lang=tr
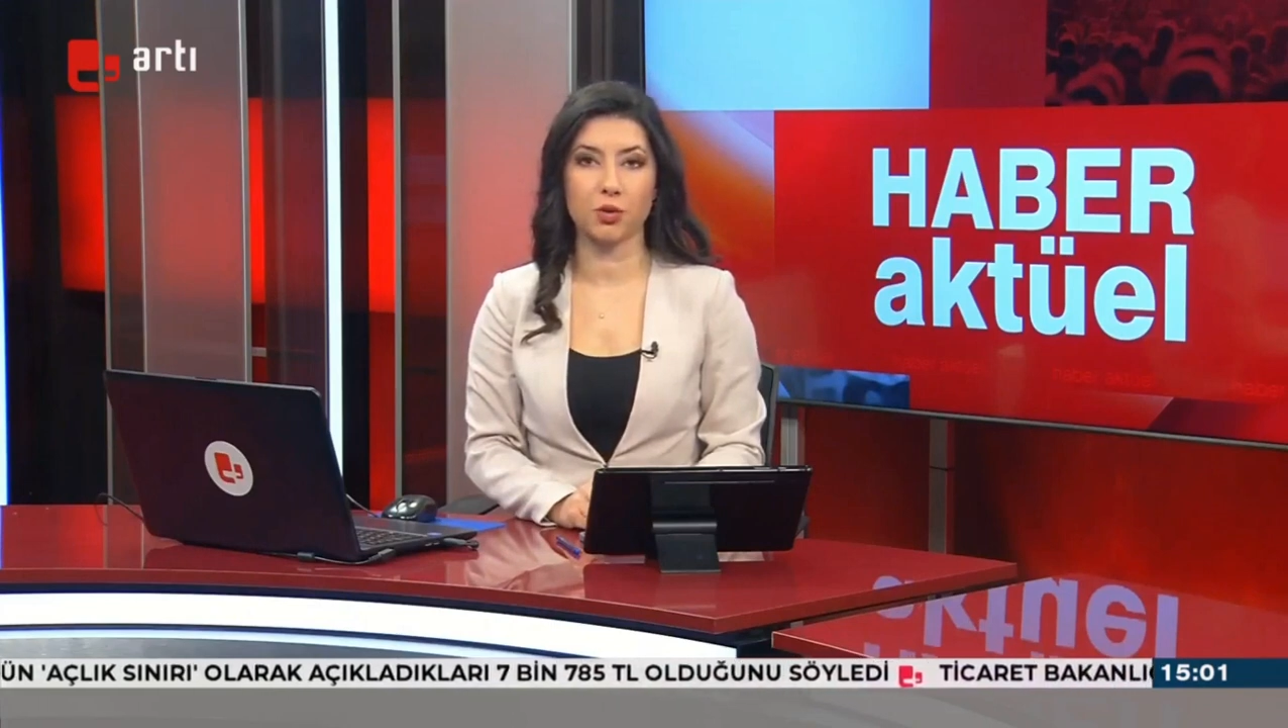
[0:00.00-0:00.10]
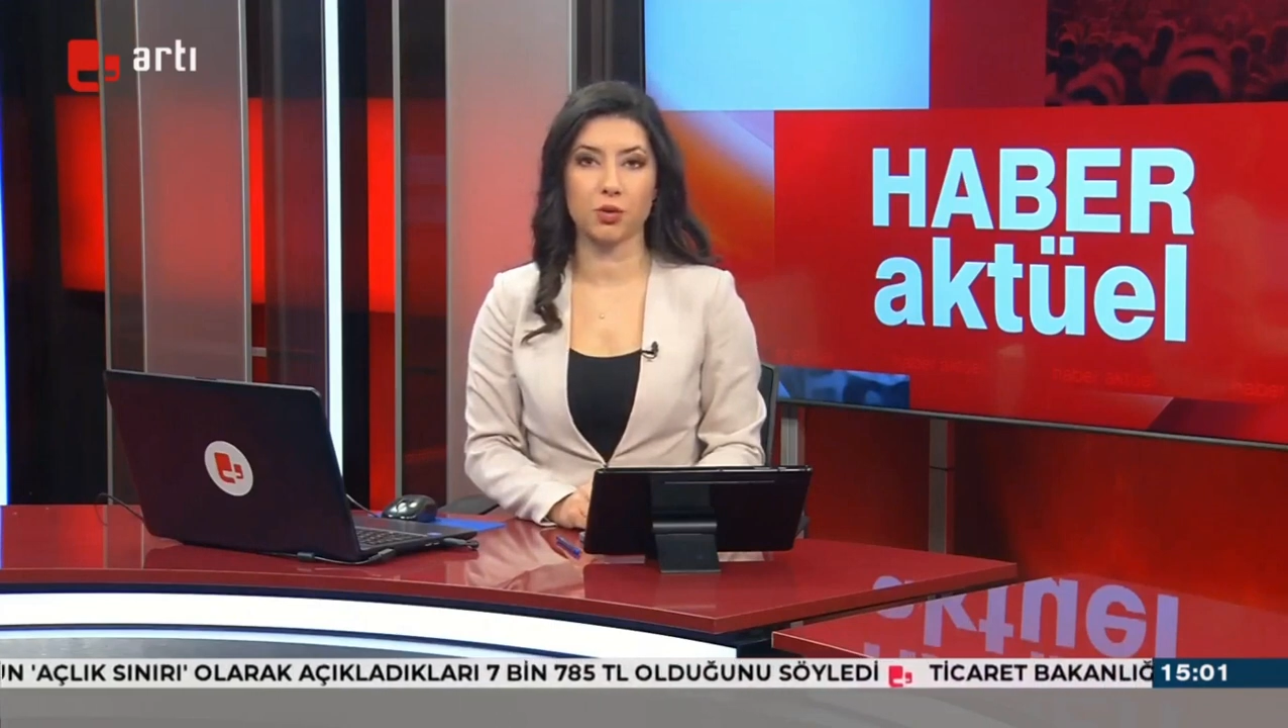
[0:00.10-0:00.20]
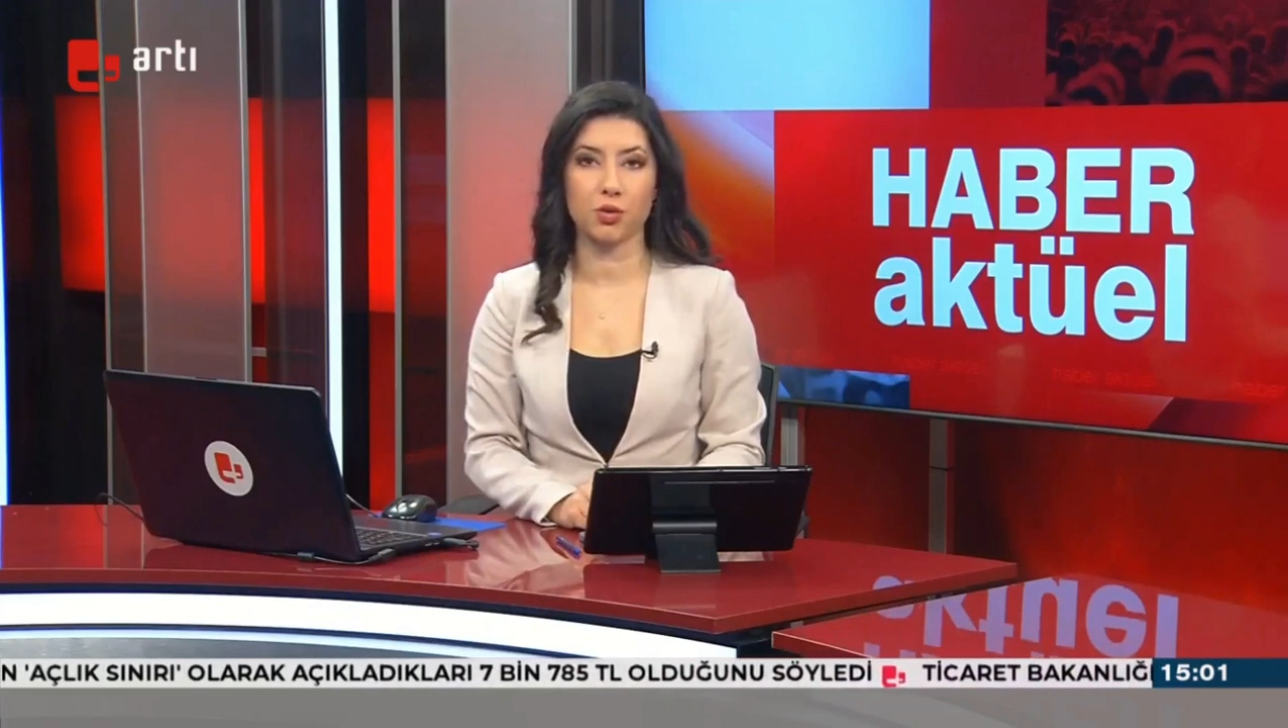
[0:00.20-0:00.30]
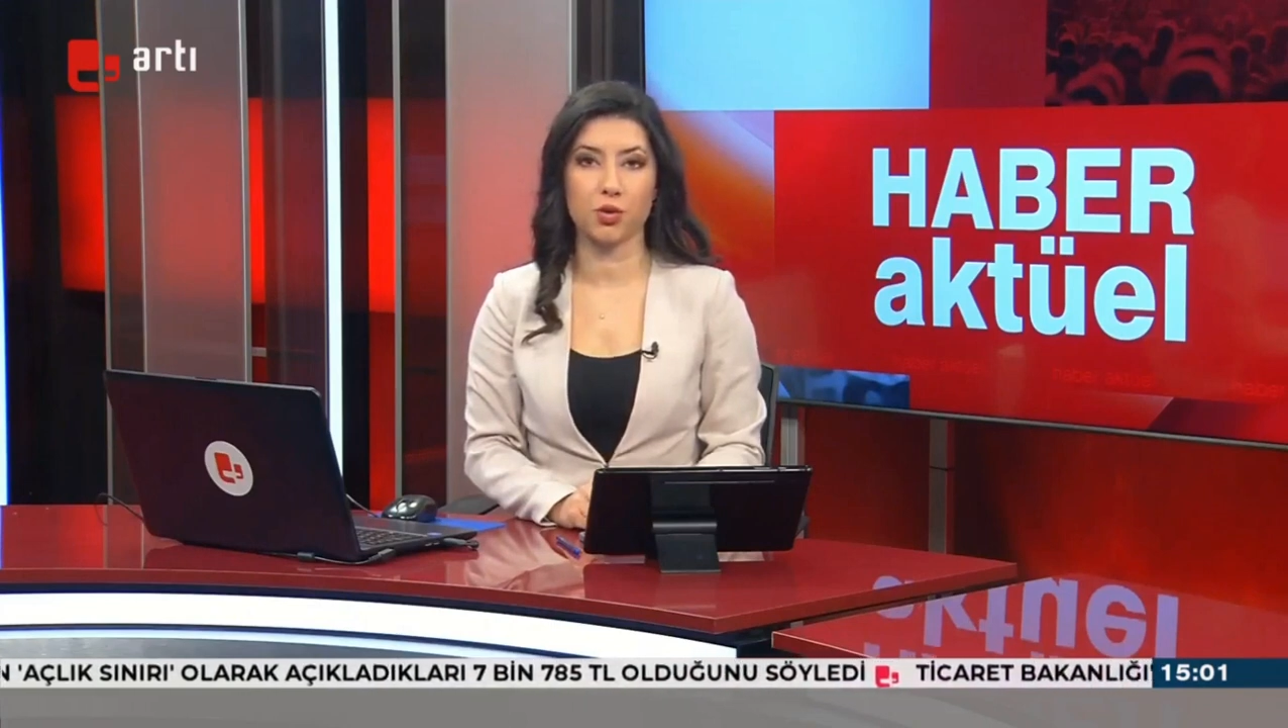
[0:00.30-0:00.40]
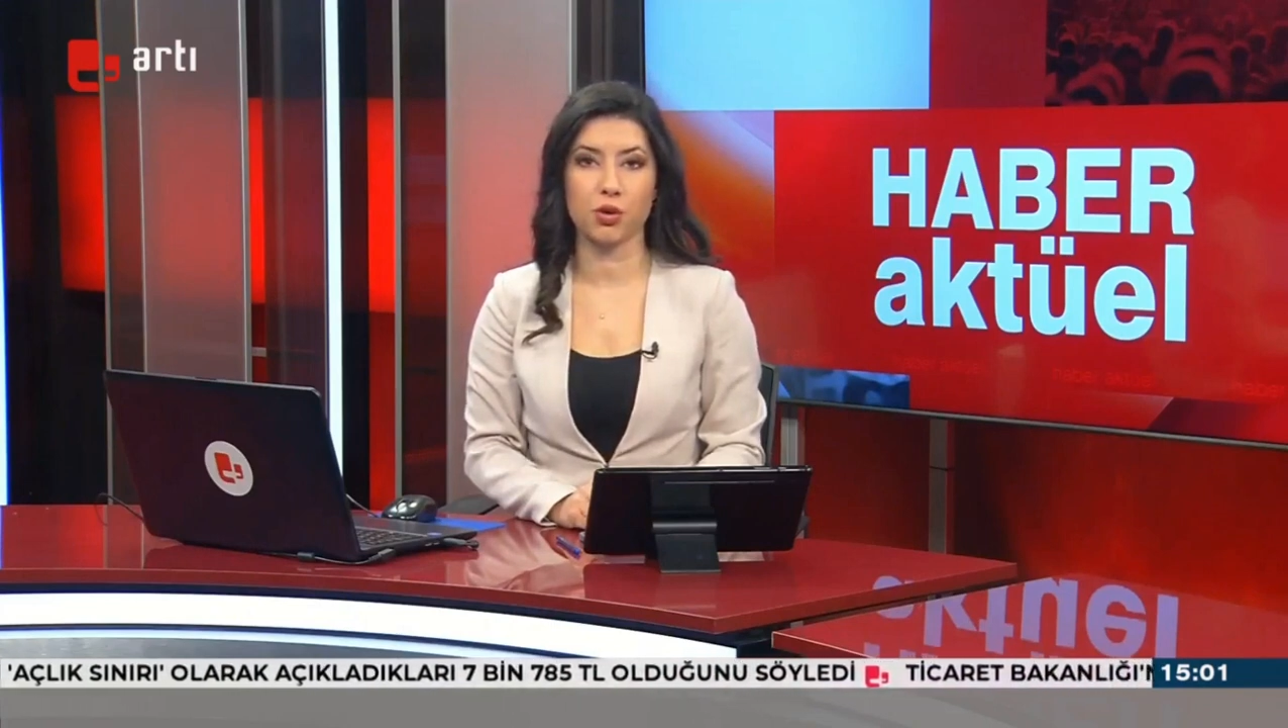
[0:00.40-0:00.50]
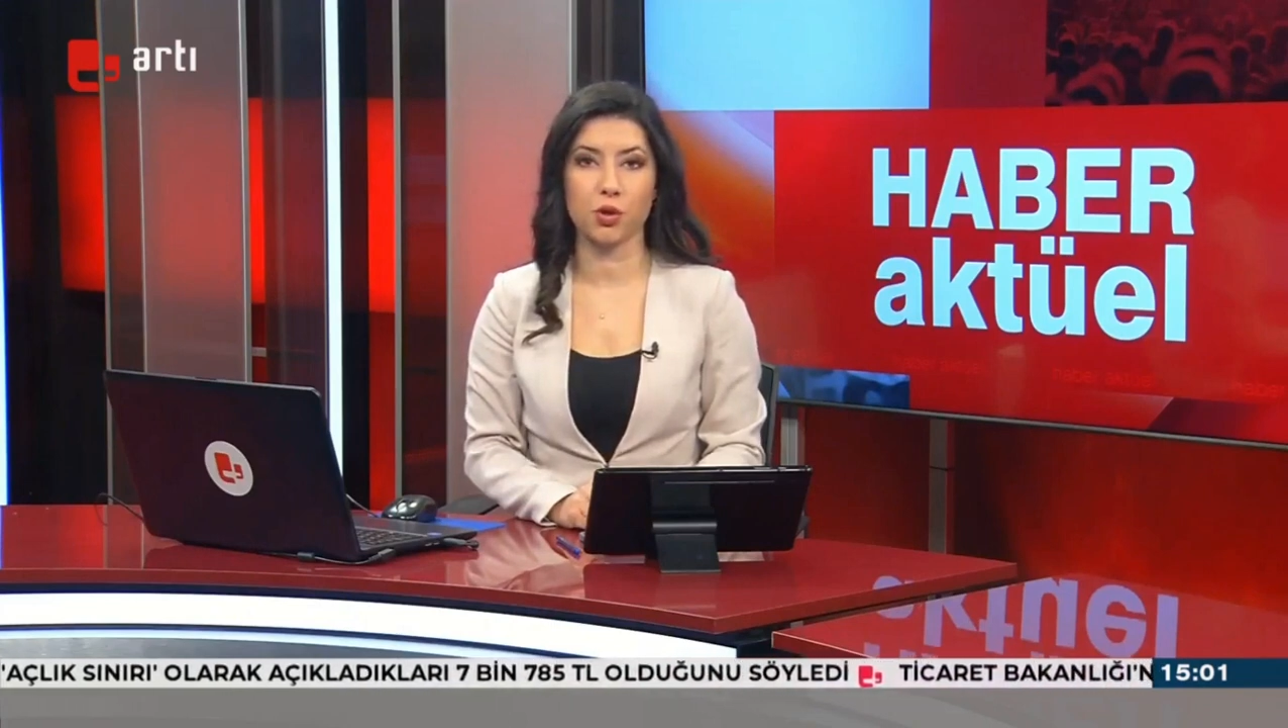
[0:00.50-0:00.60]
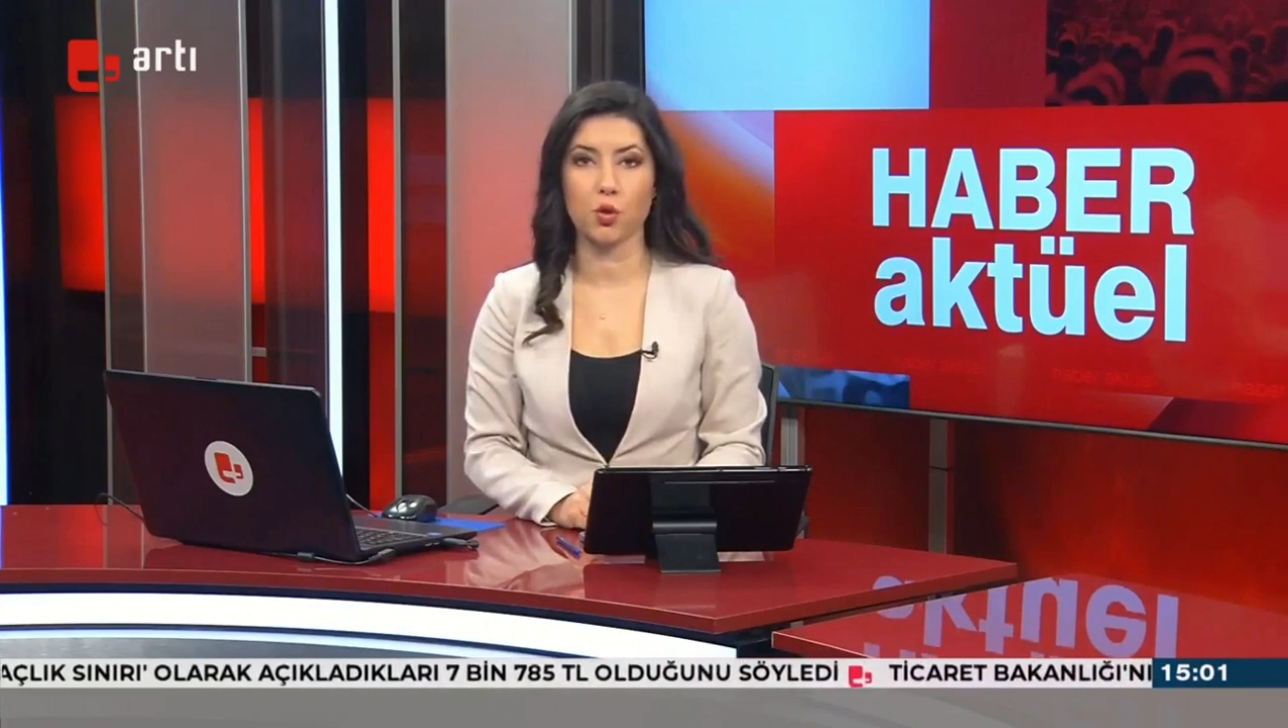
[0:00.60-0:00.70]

yürüyüşte